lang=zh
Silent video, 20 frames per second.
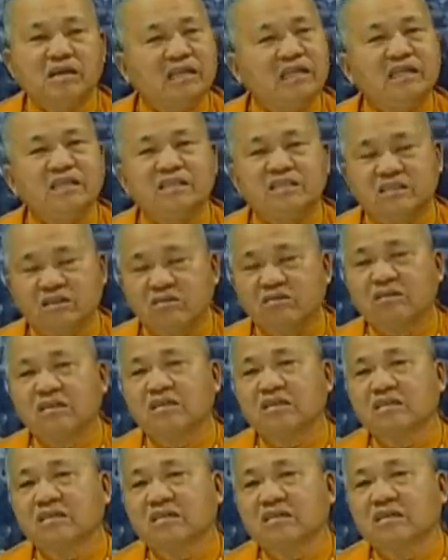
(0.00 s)
你就
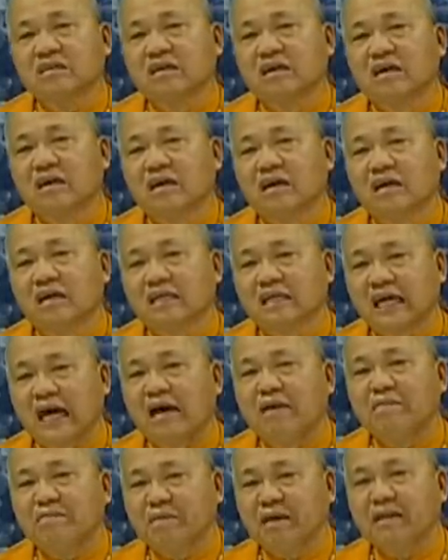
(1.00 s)
能
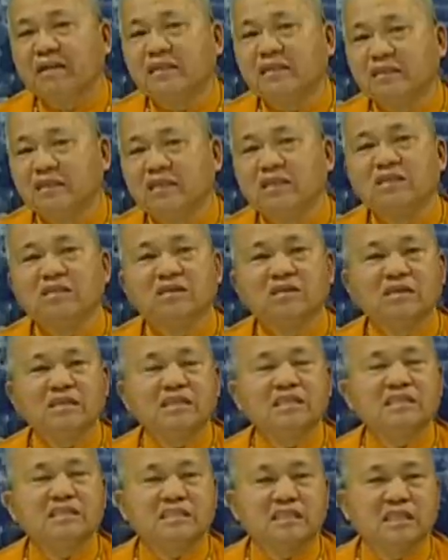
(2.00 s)
改变你的
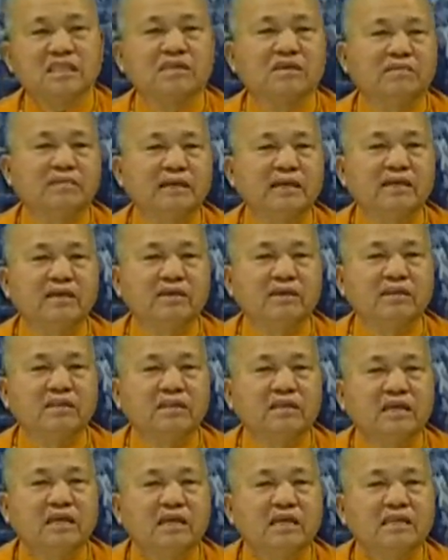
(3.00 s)
一生的命
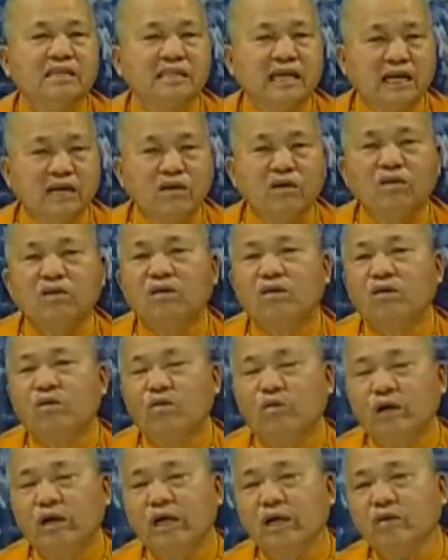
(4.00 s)
运，然后
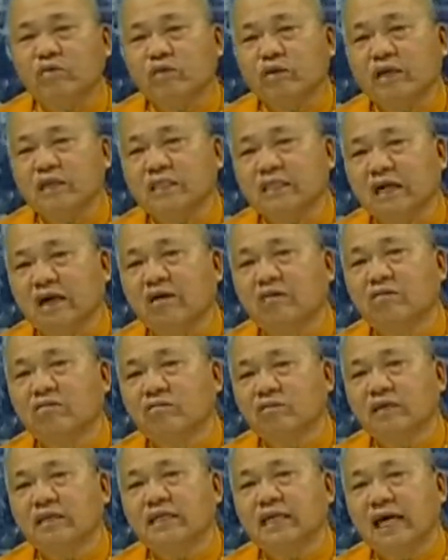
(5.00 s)
回归
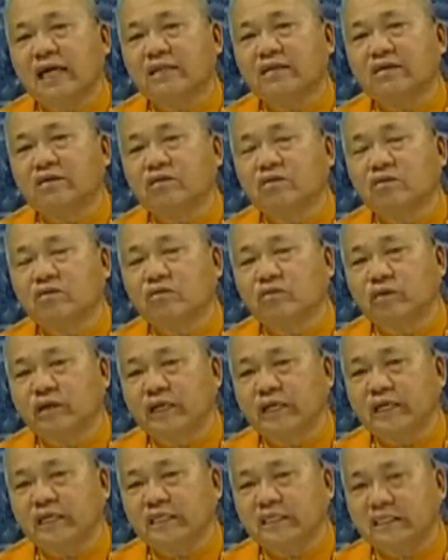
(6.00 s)
到未来的
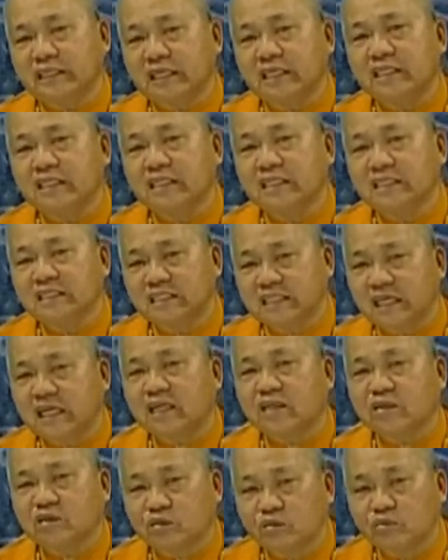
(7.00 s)
唯心
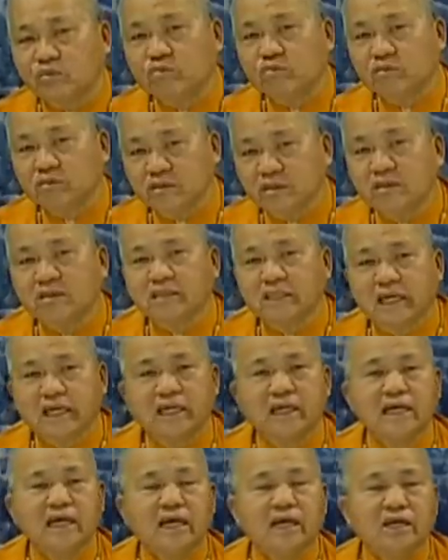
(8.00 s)
净土世
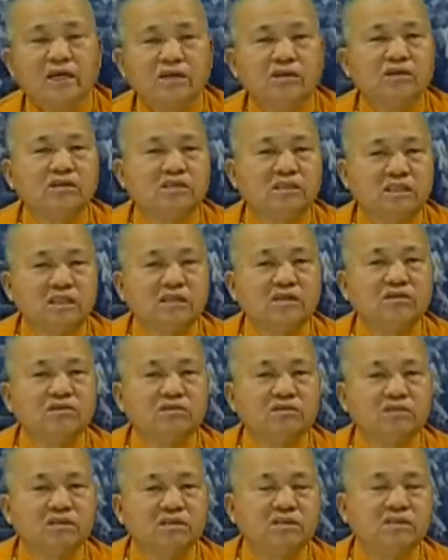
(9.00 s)
界，与极
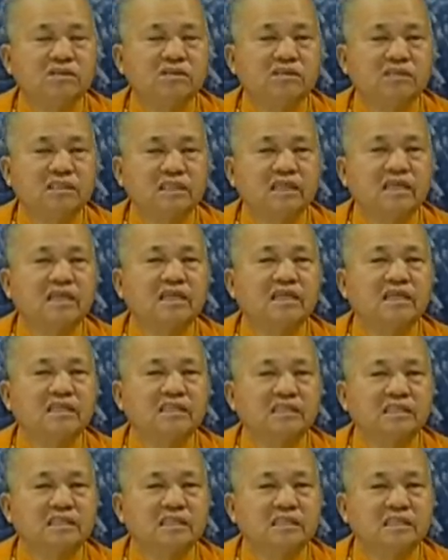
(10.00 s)
乐世界
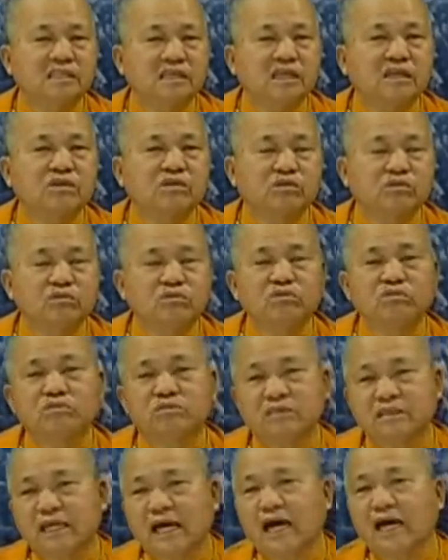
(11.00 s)
净
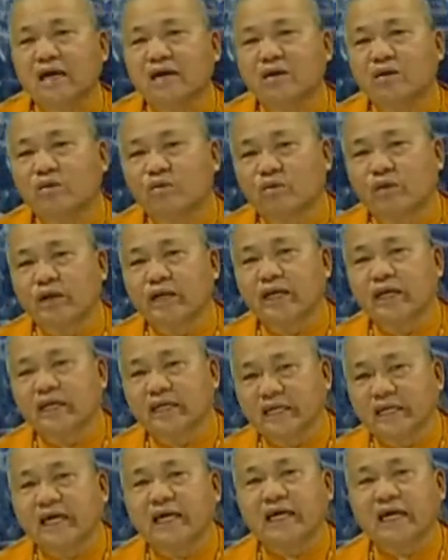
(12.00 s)
土相
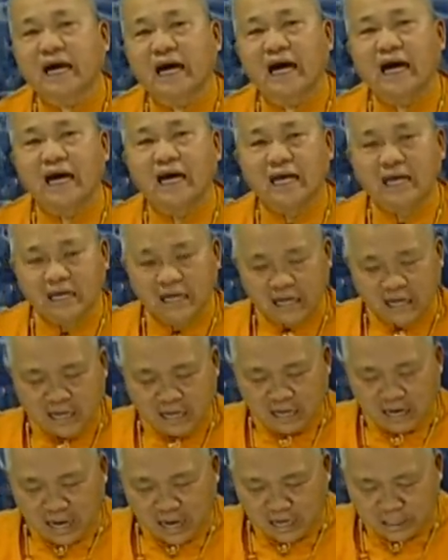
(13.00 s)
辉映啊！
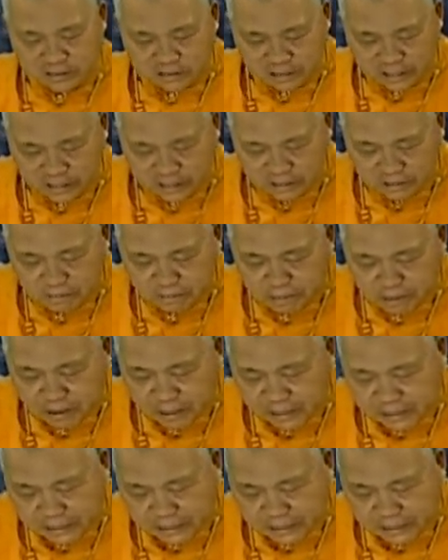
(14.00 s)
啊，所以